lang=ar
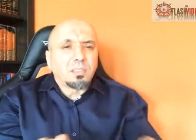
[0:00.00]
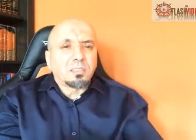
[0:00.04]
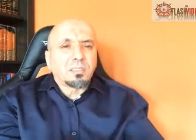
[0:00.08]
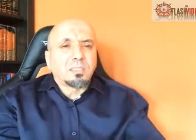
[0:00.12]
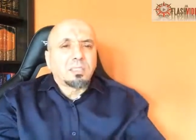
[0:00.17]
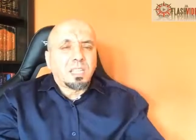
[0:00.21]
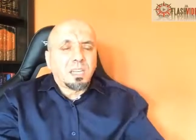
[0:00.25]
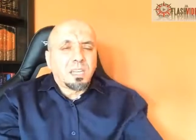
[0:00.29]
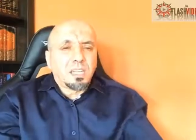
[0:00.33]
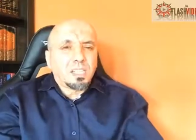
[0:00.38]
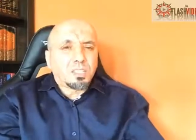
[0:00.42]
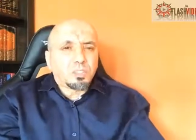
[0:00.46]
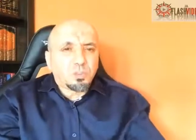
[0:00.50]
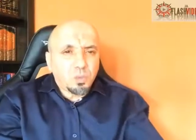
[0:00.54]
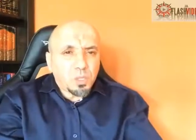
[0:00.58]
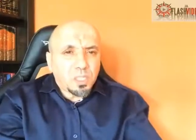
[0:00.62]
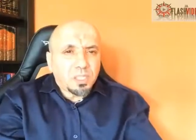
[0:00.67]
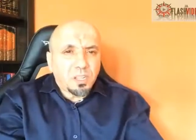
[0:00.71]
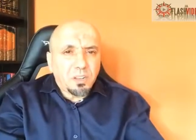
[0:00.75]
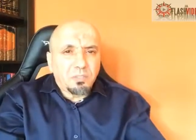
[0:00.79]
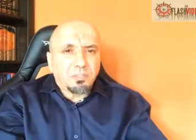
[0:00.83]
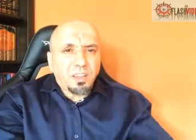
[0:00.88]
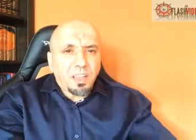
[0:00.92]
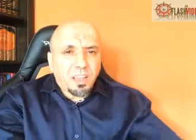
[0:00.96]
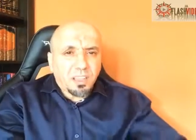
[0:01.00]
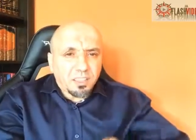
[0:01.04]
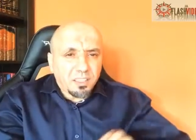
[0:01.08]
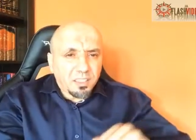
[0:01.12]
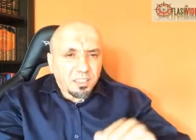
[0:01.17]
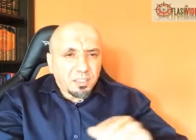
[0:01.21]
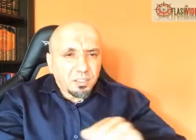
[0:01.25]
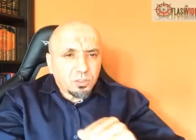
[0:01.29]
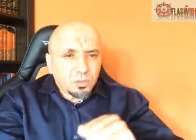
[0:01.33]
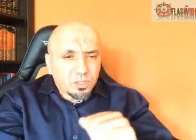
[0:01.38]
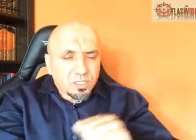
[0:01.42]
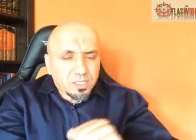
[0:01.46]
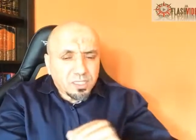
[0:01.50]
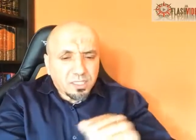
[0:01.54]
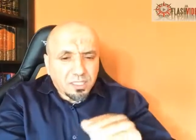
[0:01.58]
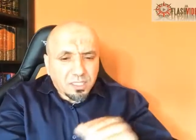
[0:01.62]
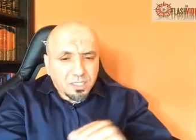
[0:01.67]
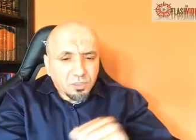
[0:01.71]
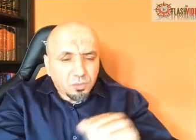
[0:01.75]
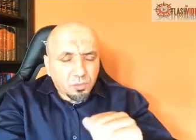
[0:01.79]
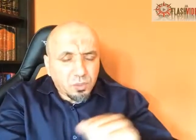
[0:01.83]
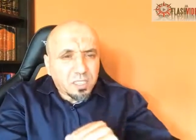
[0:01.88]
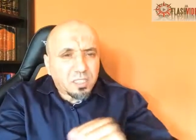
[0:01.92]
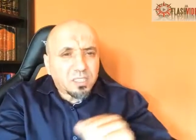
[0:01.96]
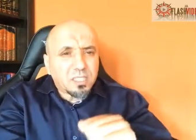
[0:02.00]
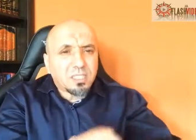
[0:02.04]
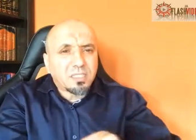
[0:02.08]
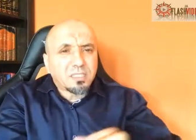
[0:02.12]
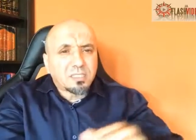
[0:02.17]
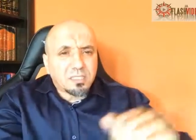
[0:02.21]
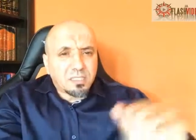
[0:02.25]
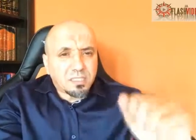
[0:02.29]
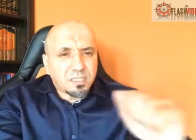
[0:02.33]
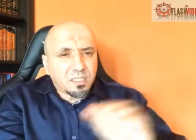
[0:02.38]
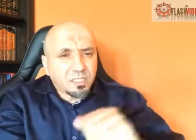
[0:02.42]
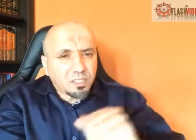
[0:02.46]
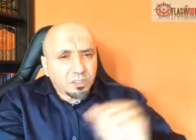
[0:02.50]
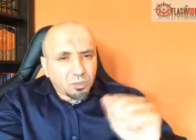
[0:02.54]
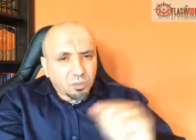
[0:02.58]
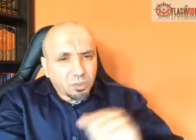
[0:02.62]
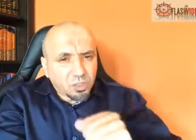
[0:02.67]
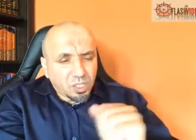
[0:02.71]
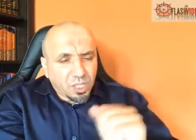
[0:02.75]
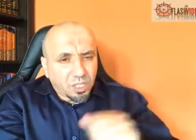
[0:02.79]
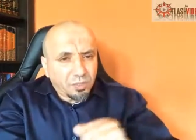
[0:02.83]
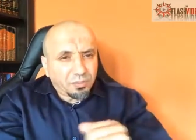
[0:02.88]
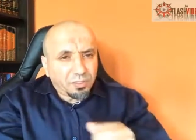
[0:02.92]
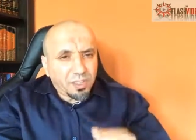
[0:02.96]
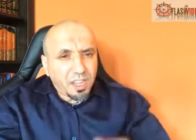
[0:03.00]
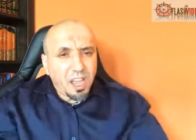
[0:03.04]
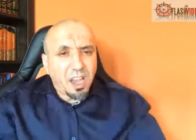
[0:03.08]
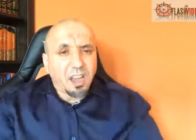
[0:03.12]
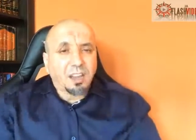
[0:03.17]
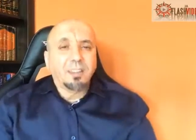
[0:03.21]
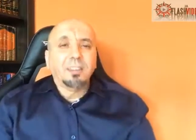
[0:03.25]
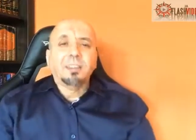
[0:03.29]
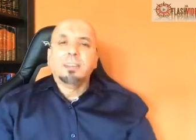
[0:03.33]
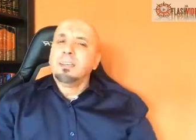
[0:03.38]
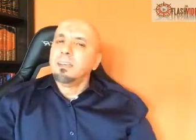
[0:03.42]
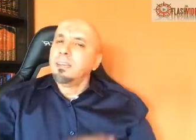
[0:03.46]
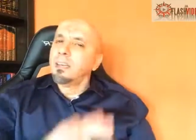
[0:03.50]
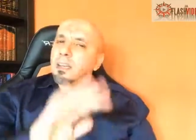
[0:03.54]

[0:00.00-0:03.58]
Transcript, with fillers: دير لها شويه ديال الفخر وتزيدها شويه ديال الزيت وتشعل فيها